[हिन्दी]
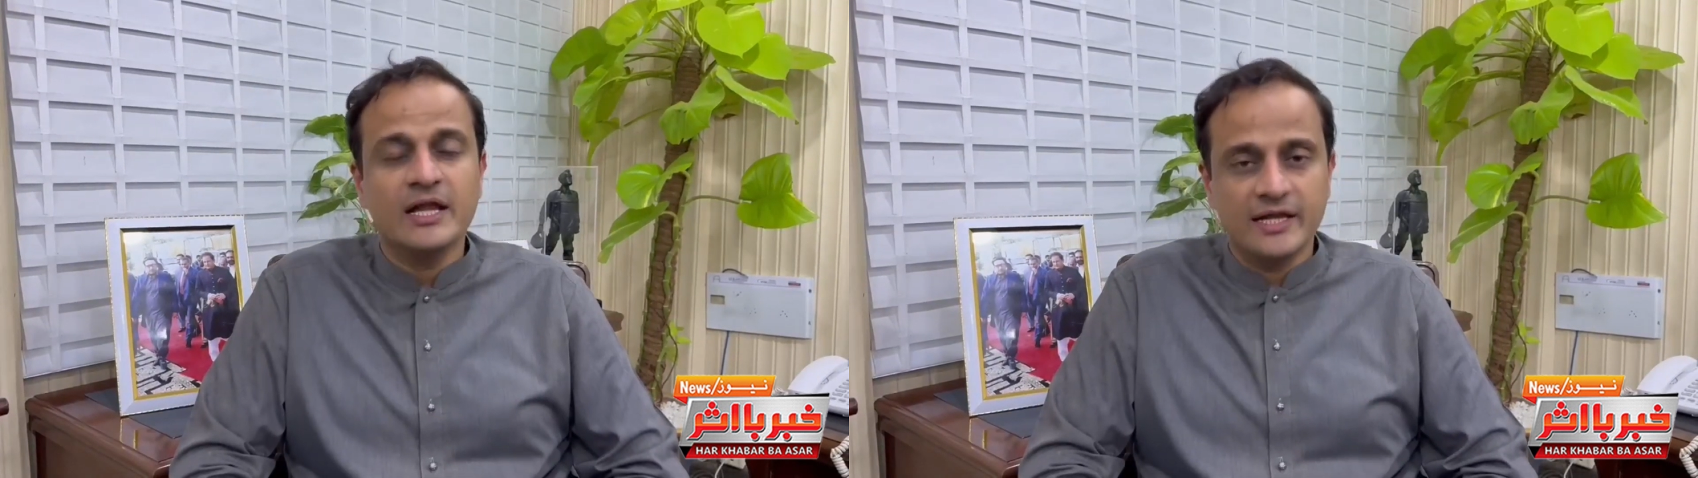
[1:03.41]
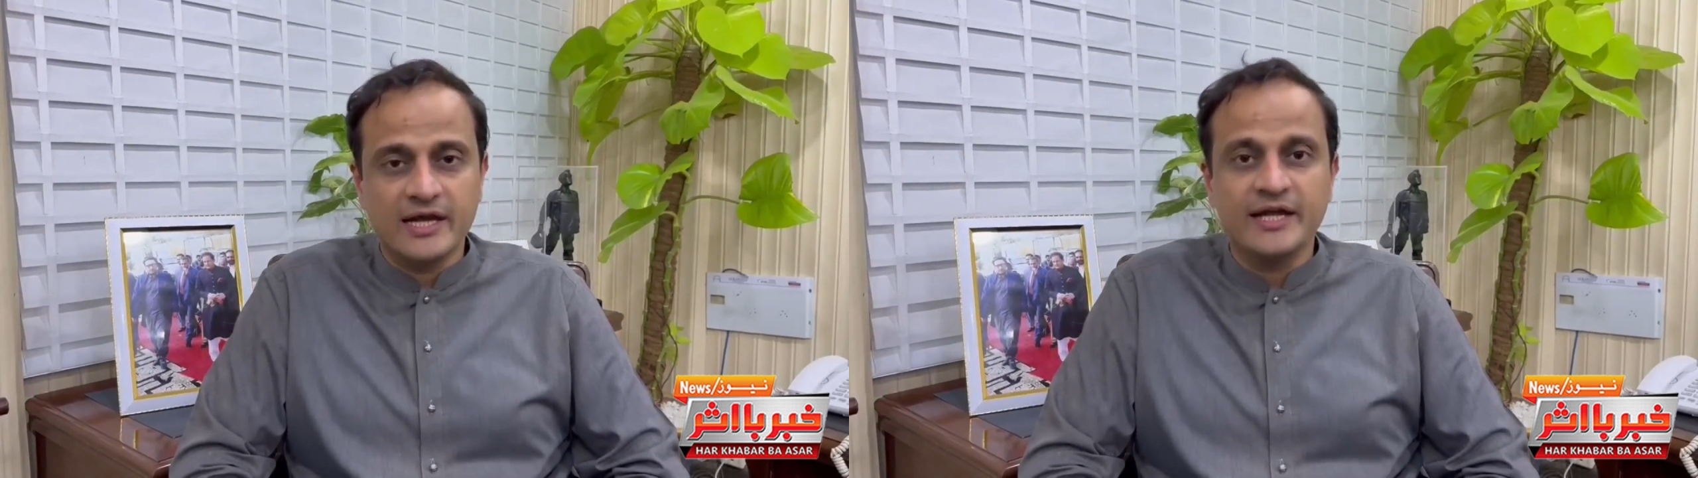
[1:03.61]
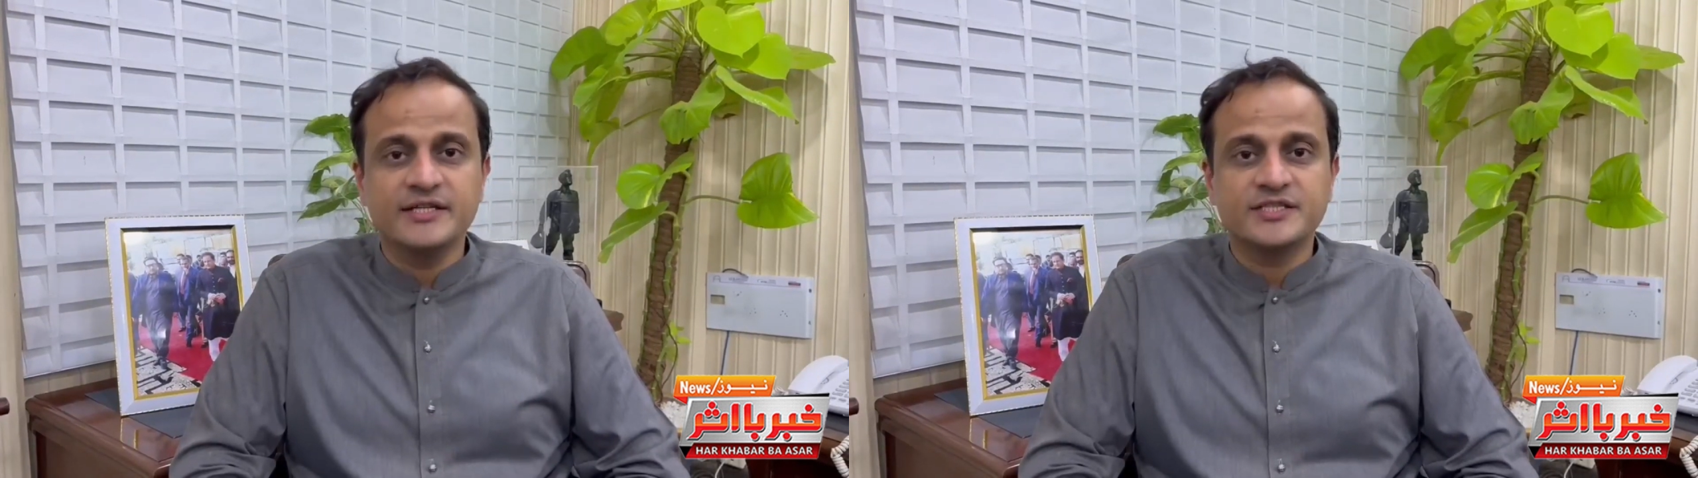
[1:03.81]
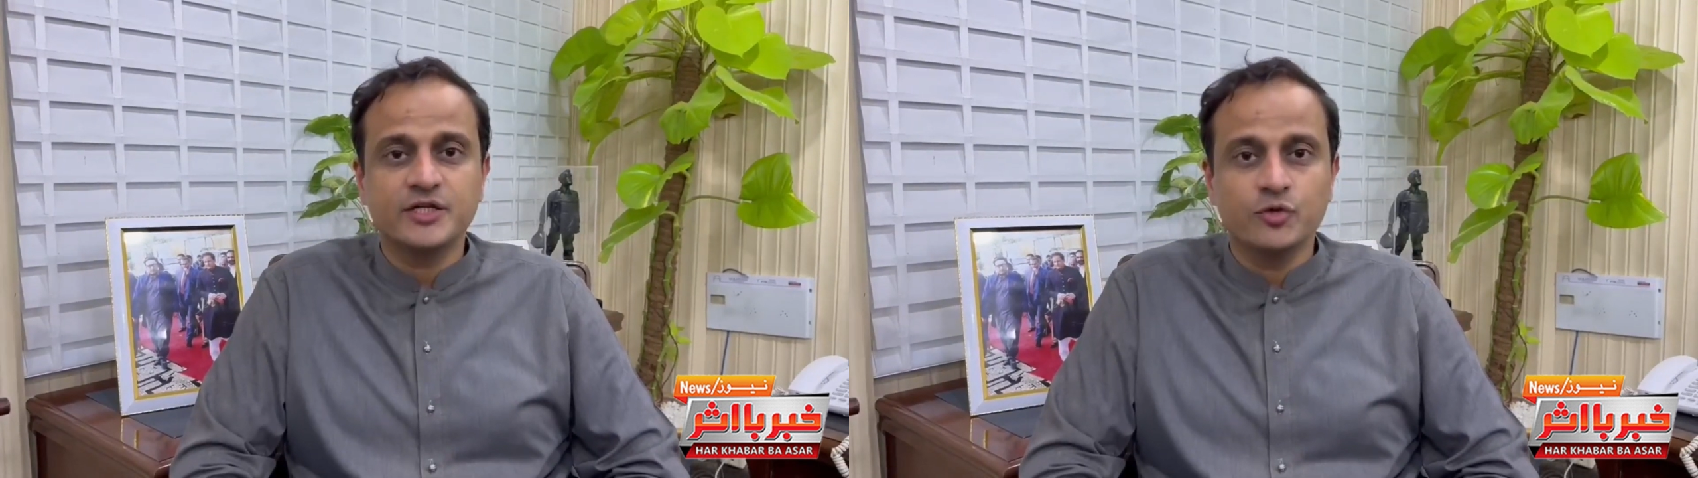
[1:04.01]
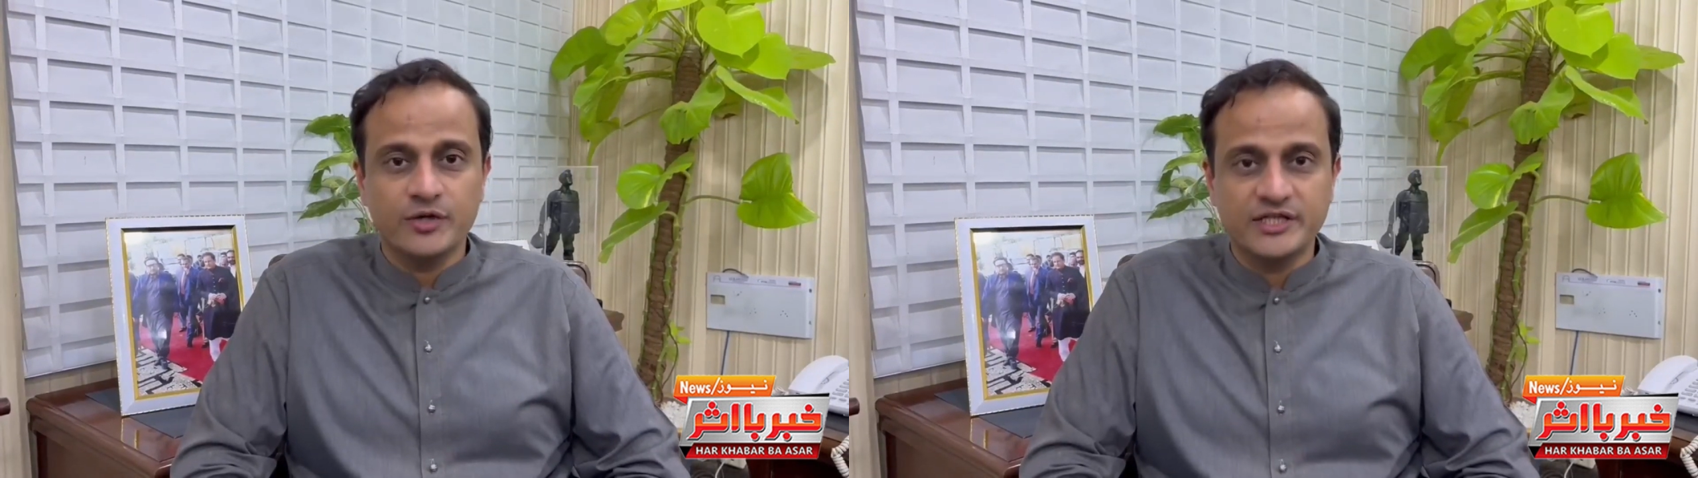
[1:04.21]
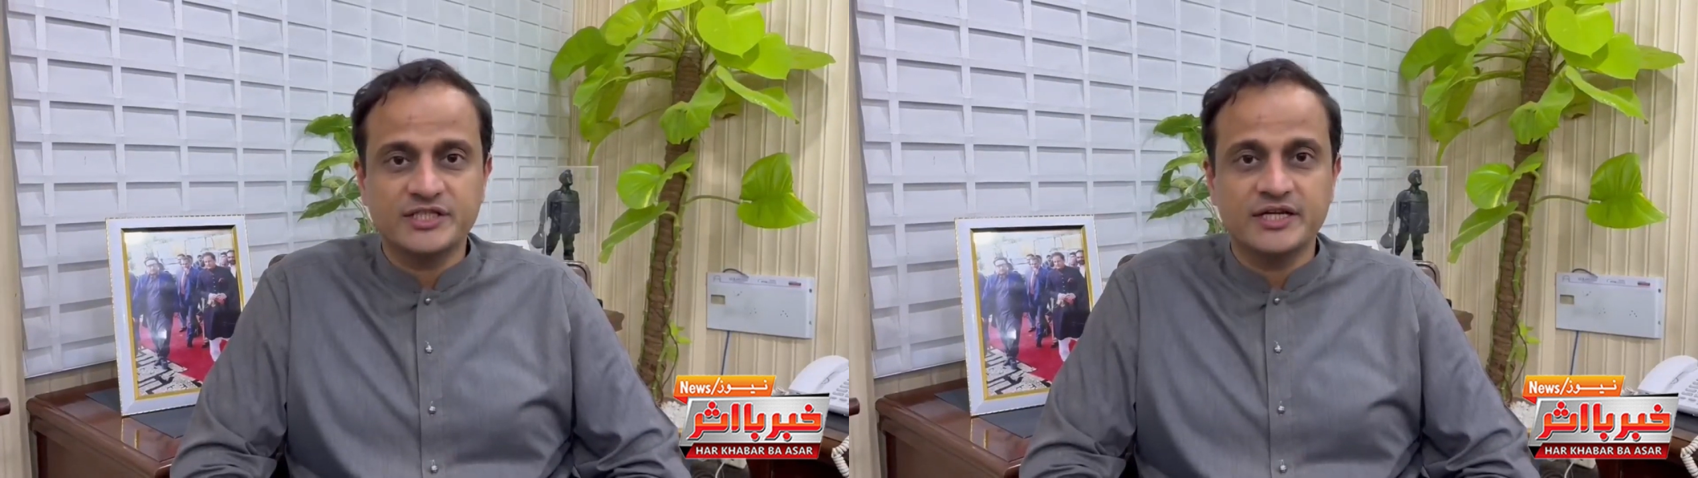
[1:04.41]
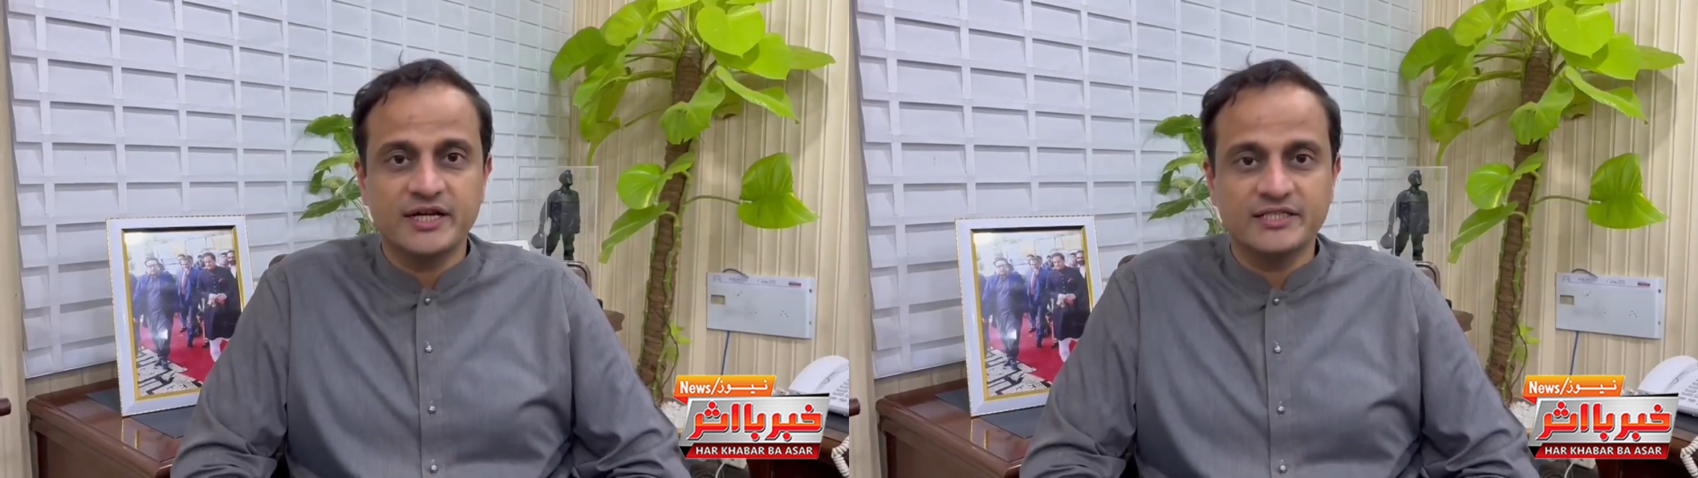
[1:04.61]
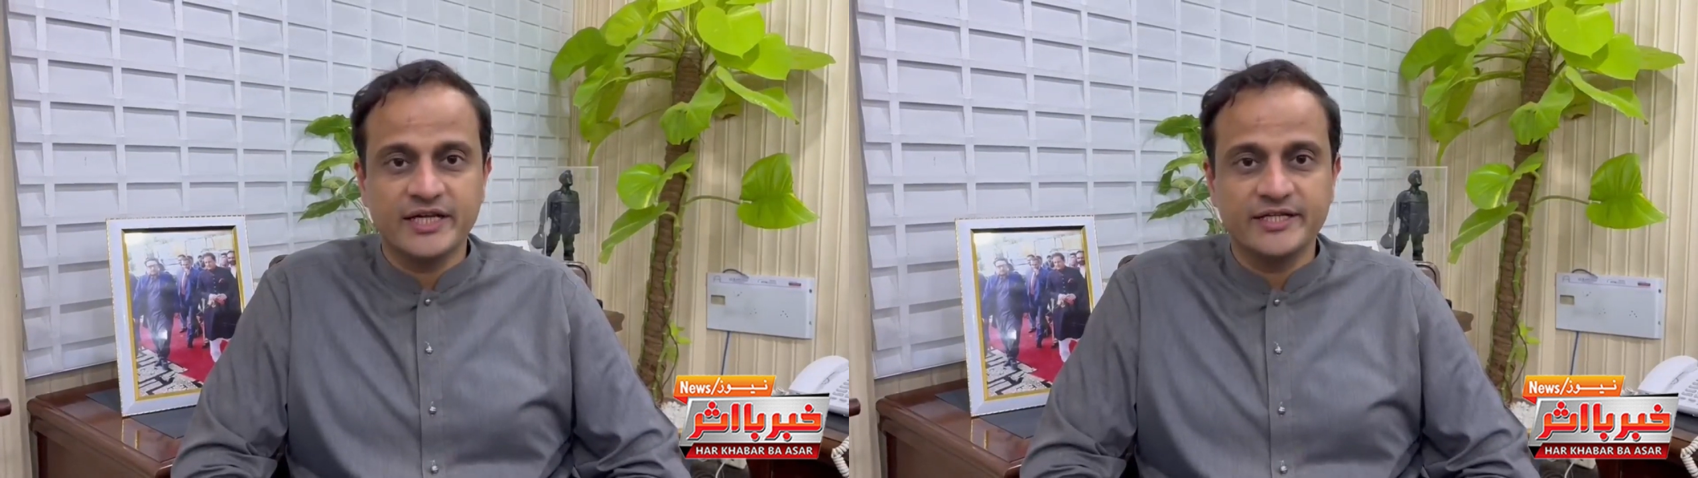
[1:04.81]
लगाने से गुरेज
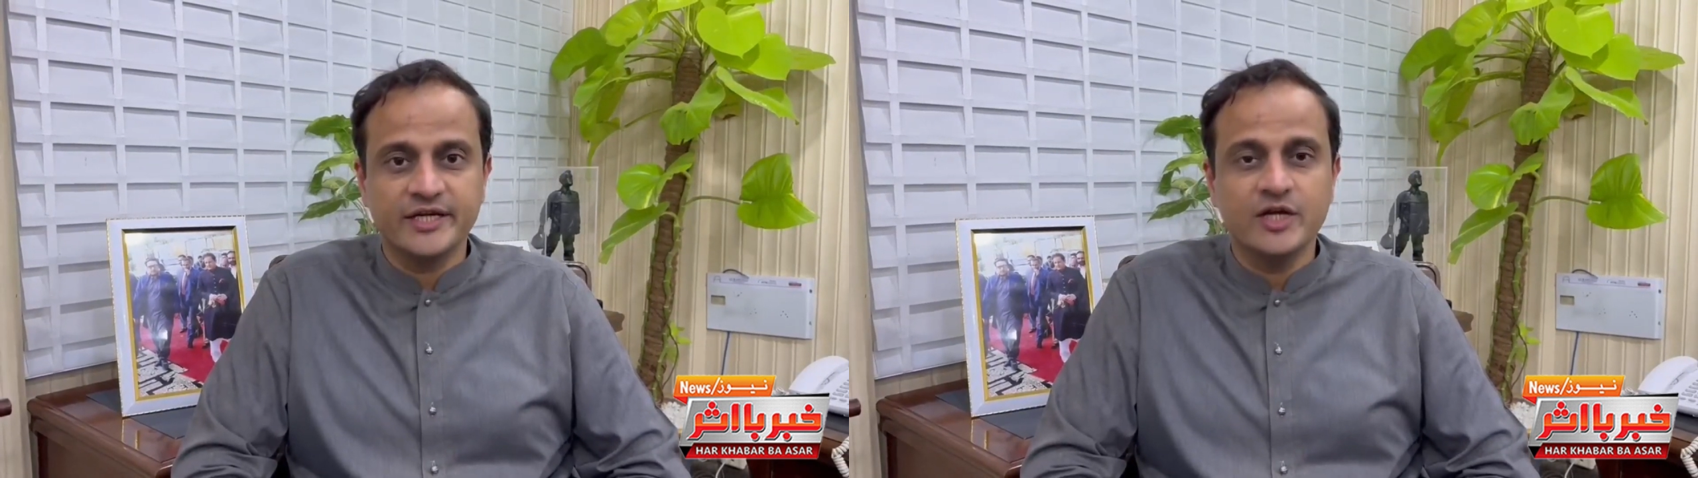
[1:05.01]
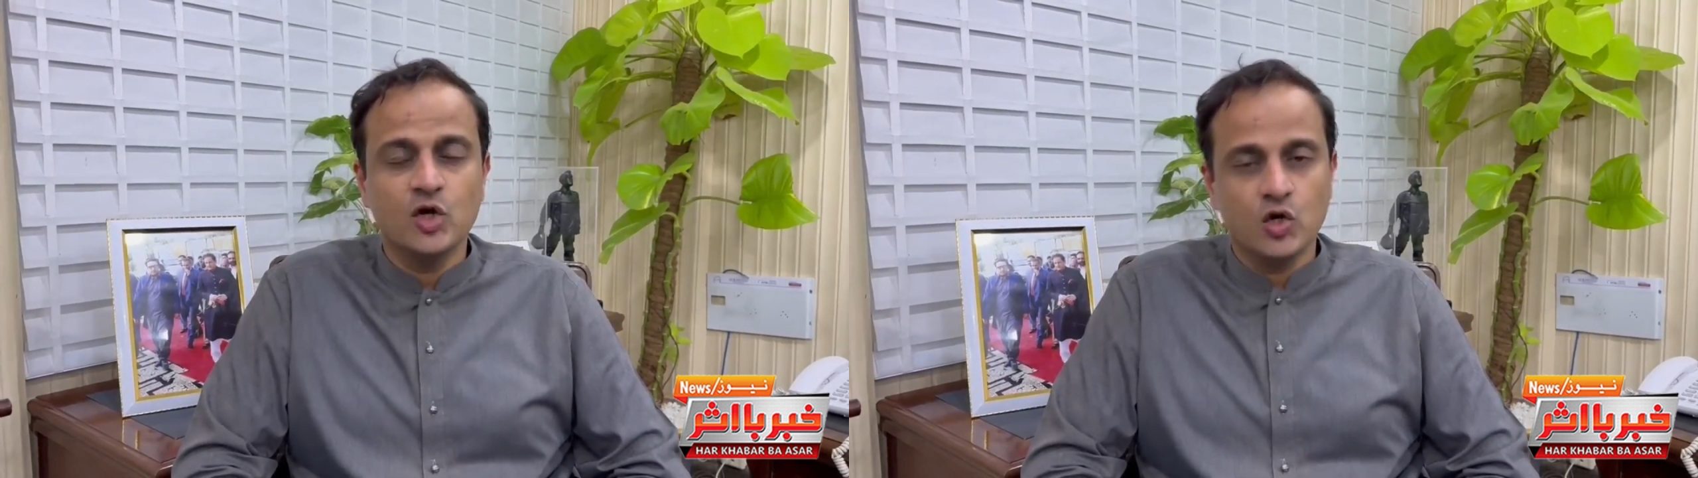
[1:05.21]
करना चाहिए